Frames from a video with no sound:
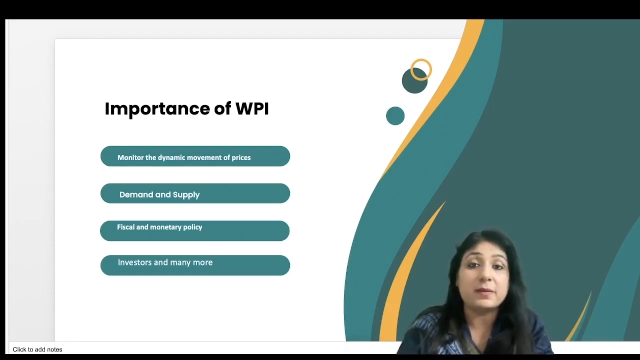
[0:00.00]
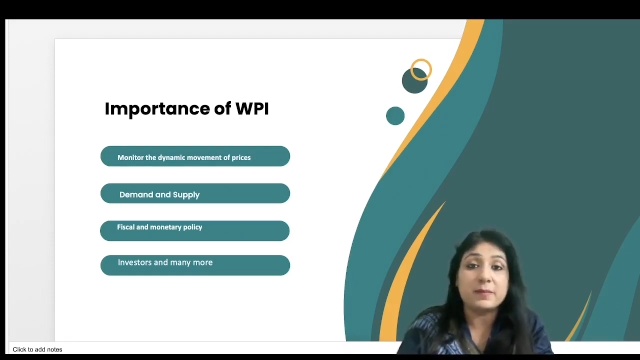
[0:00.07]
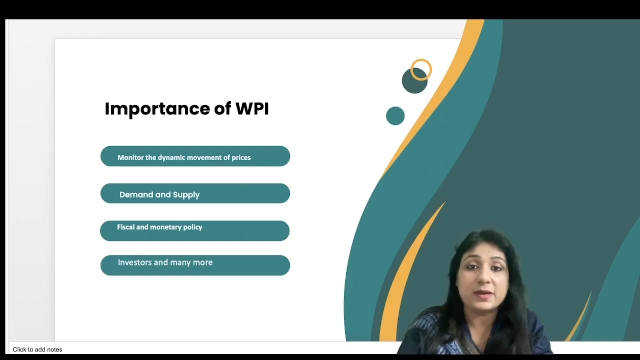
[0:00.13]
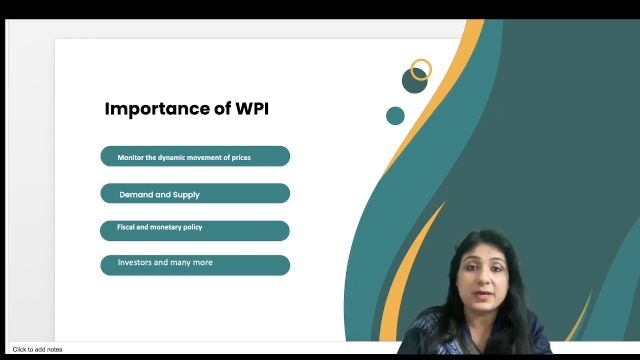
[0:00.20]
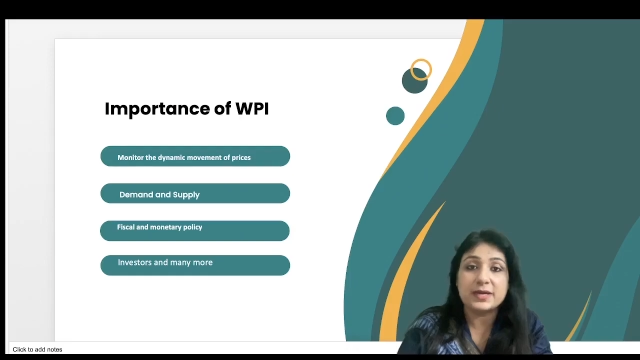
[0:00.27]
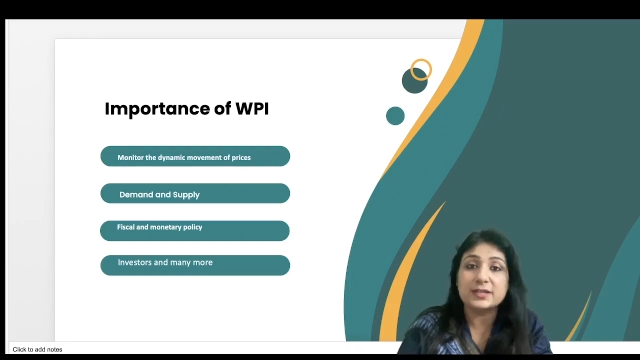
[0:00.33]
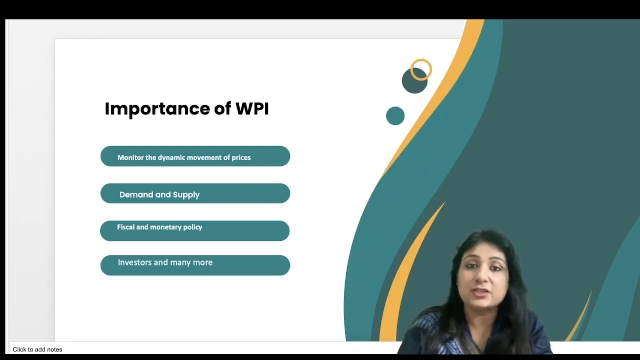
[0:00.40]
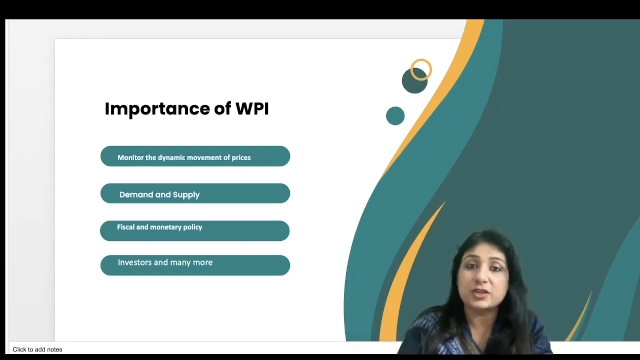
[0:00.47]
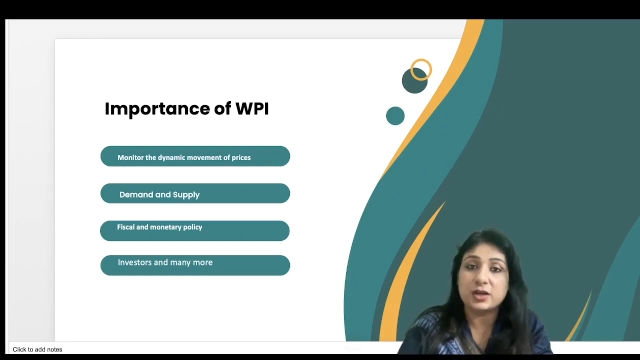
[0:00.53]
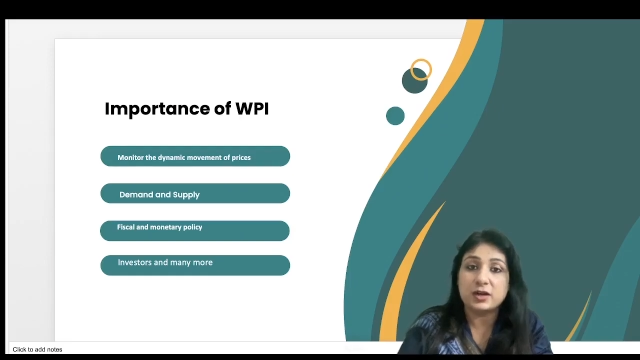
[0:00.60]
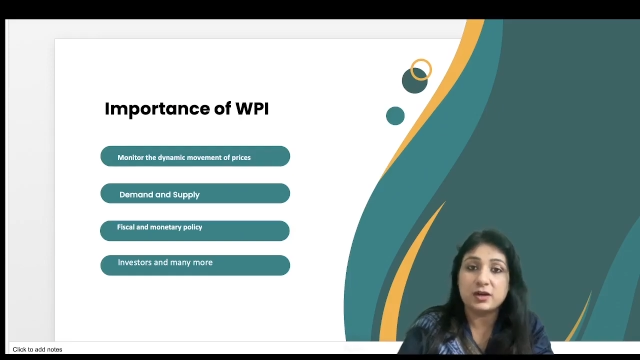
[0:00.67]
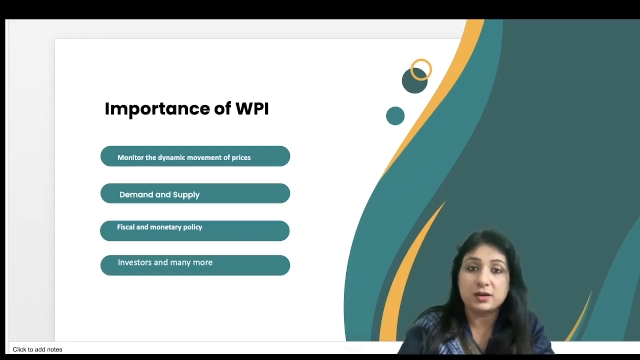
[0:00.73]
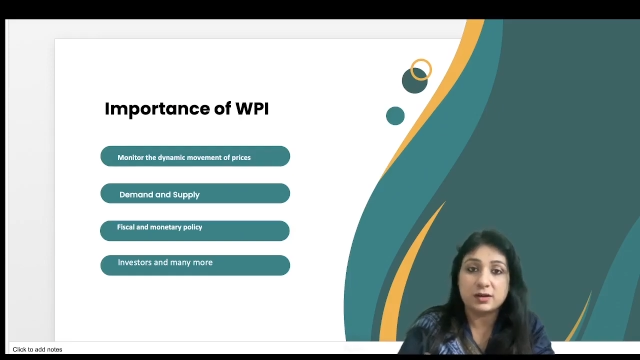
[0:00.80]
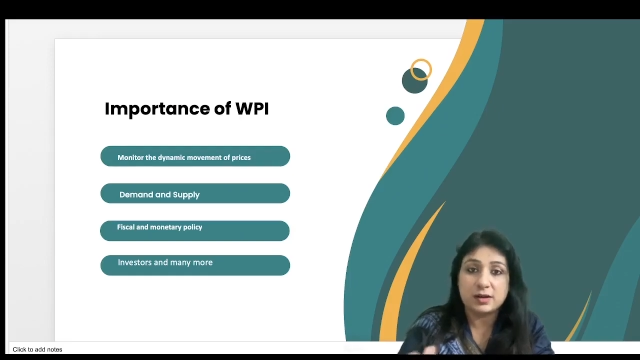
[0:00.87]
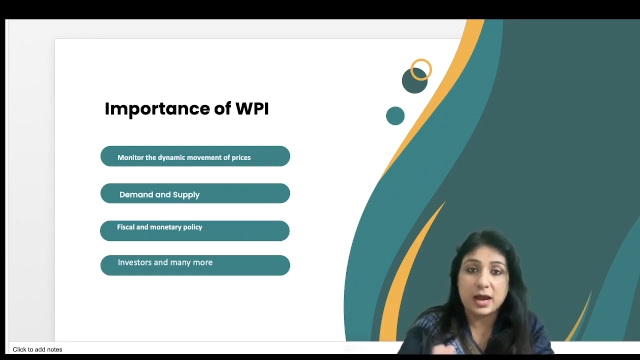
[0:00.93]
में भी ये uh,
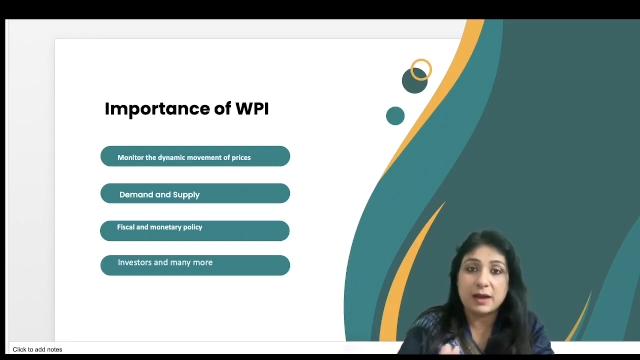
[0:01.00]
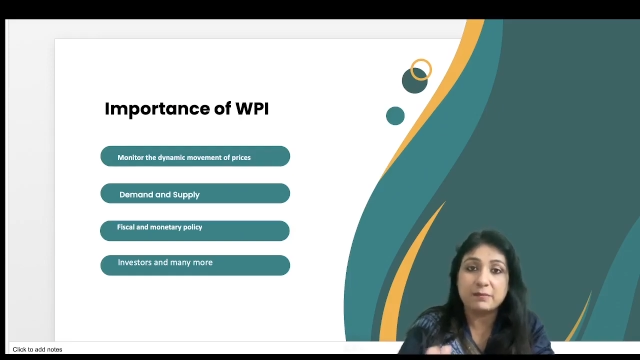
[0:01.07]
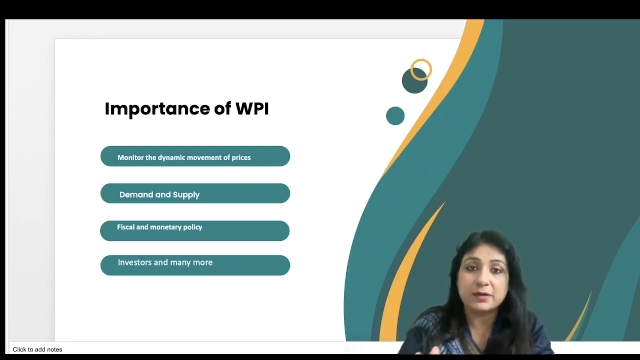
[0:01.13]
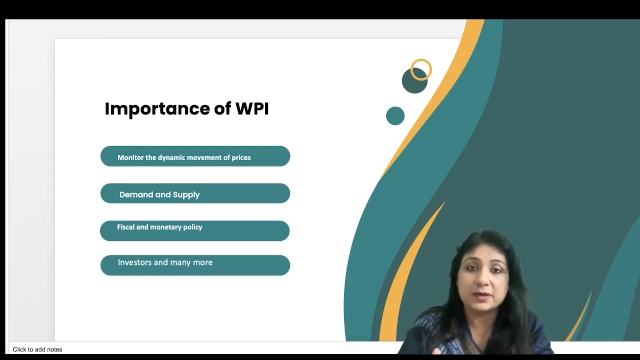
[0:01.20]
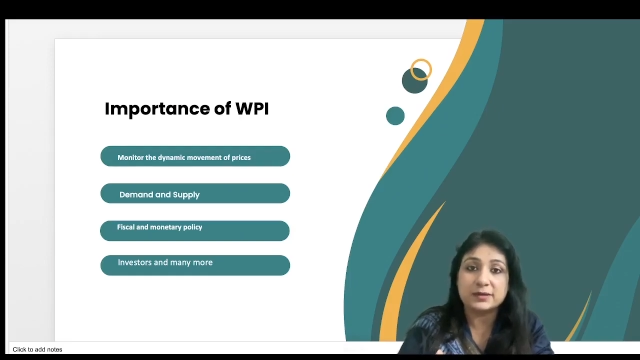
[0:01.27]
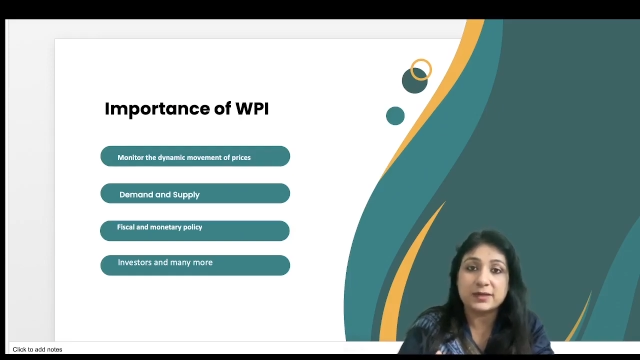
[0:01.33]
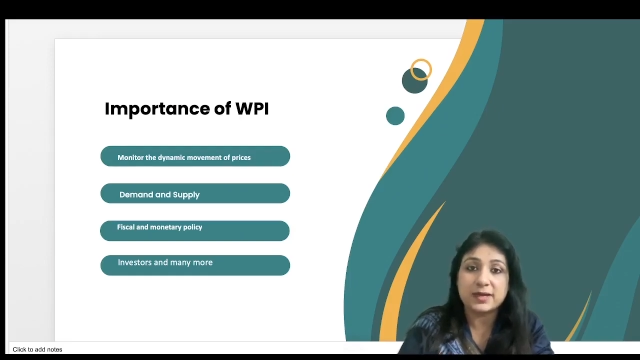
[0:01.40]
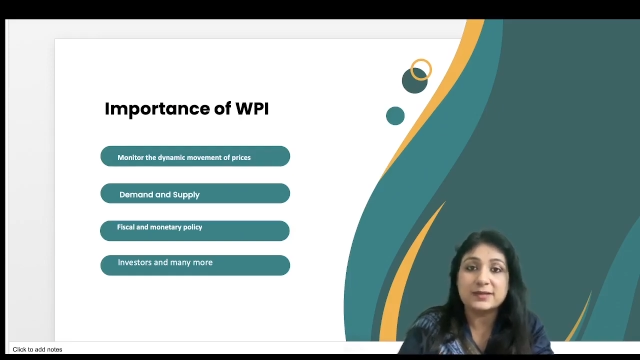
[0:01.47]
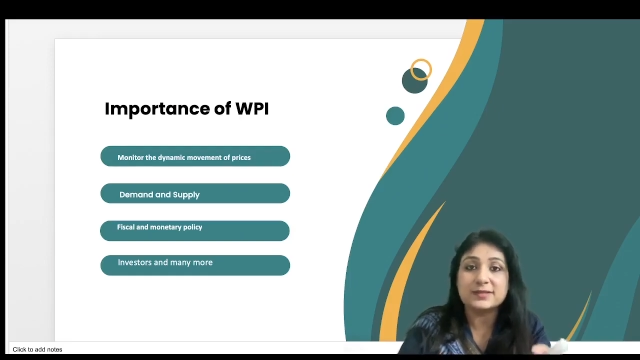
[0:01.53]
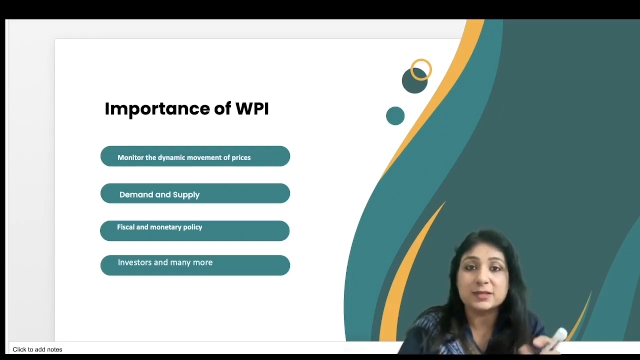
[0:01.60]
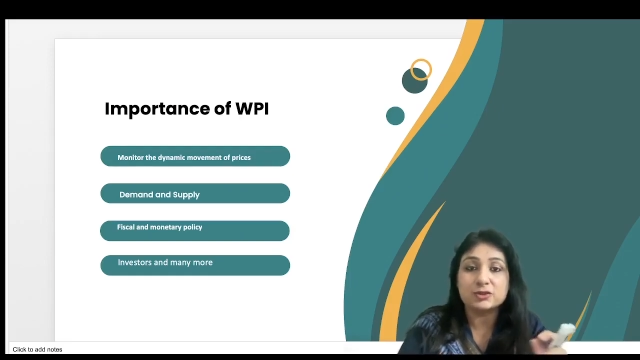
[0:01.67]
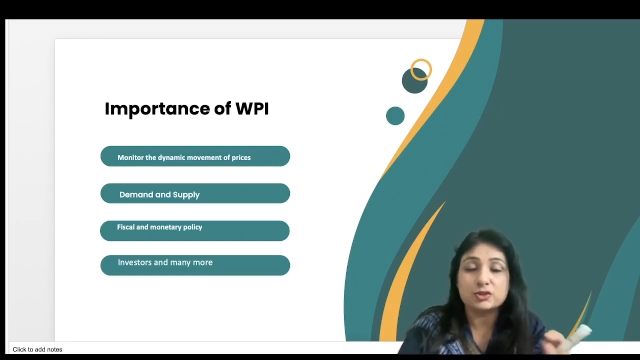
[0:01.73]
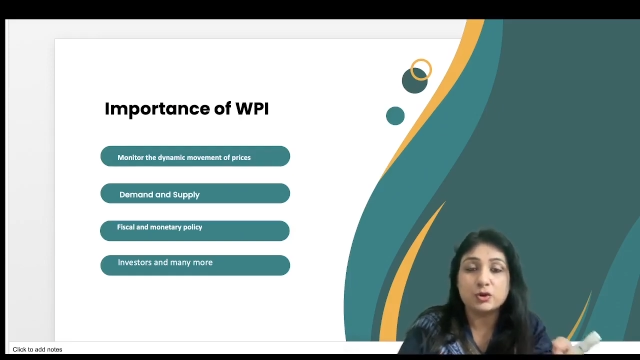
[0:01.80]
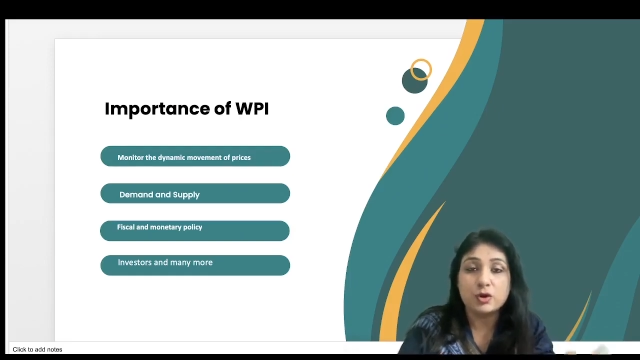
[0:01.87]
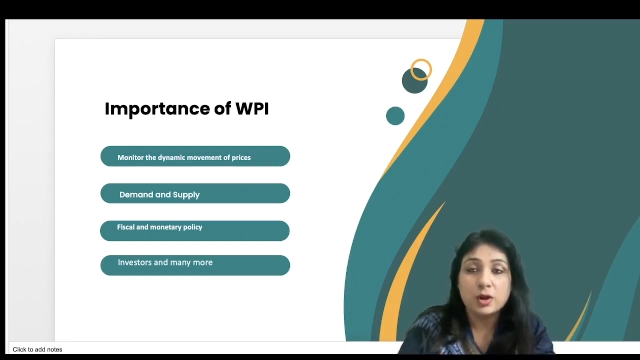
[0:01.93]
काम करता है
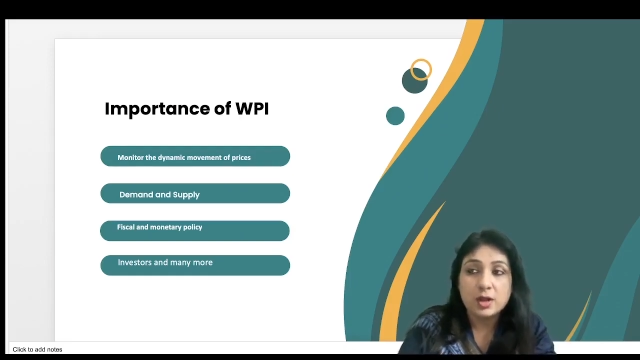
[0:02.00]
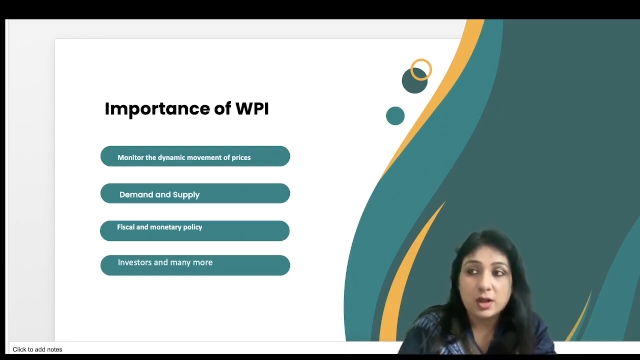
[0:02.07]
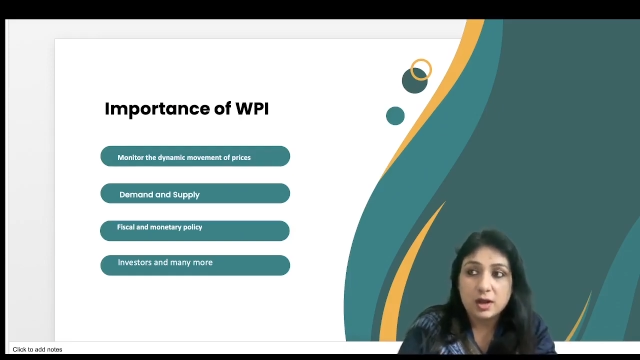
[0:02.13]
इसका जो